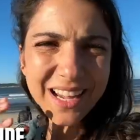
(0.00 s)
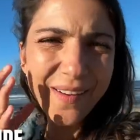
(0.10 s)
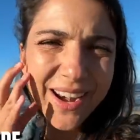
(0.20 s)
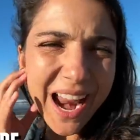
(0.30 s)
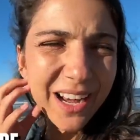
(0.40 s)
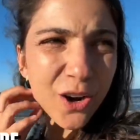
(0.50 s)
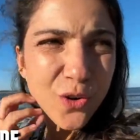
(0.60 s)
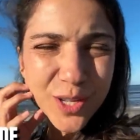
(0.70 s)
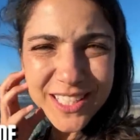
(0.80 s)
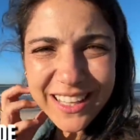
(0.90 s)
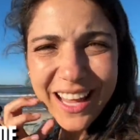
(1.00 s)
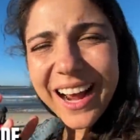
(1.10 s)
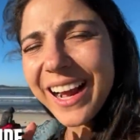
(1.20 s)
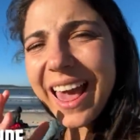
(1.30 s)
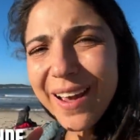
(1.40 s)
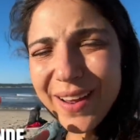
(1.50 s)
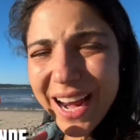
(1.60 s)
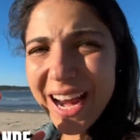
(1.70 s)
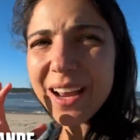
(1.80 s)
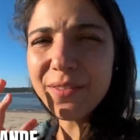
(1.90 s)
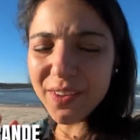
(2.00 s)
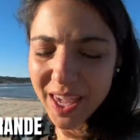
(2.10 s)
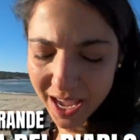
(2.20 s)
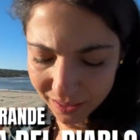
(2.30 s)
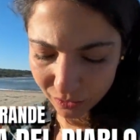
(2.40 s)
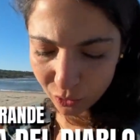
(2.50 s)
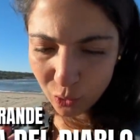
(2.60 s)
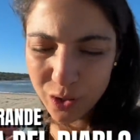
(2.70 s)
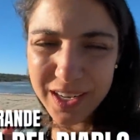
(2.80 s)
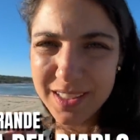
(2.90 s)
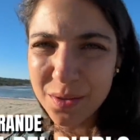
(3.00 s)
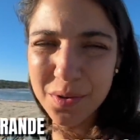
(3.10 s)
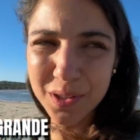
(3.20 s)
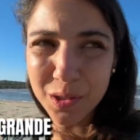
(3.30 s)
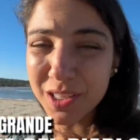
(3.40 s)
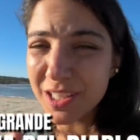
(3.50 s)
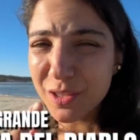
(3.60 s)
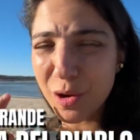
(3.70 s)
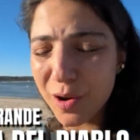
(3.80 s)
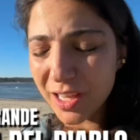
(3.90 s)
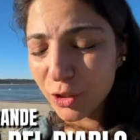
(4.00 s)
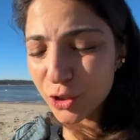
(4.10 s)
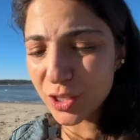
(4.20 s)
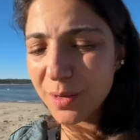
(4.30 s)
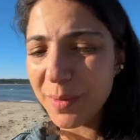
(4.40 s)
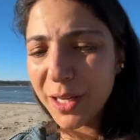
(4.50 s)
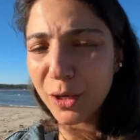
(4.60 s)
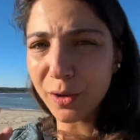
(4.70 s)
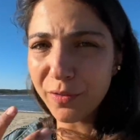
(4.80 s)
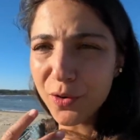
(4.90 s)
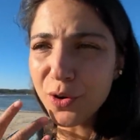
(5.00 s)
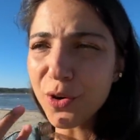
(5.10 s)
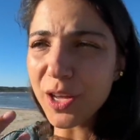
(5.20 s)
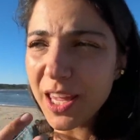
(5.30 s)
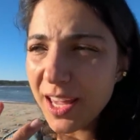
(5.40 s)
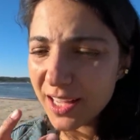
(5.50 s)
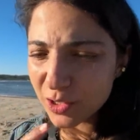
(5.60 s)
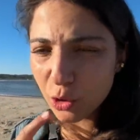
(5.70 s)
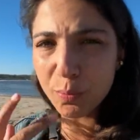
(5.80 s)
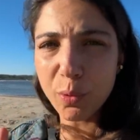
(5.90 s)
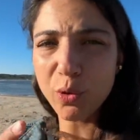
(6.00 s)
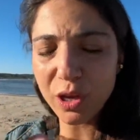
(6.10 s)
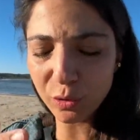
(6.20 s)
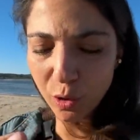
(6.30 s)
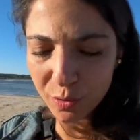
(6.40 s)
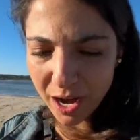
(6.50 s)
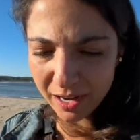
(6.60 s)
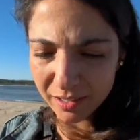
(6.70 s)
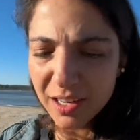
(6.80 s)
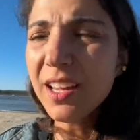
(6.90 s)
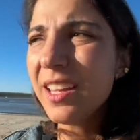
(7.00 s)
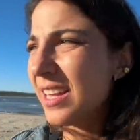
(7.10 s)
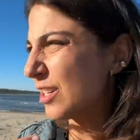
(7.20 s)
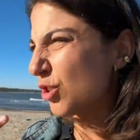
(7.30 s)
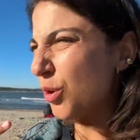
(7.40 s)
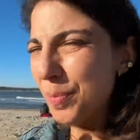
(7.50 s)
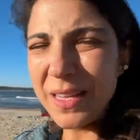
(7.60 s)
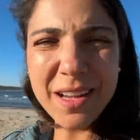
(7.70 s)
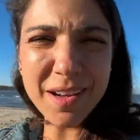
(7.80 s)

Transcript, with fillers: saben algo, no está tan grave el viento. En este momento les estoy hablando sin micrófono y estoy pudiendo hablar. Y eso no pasa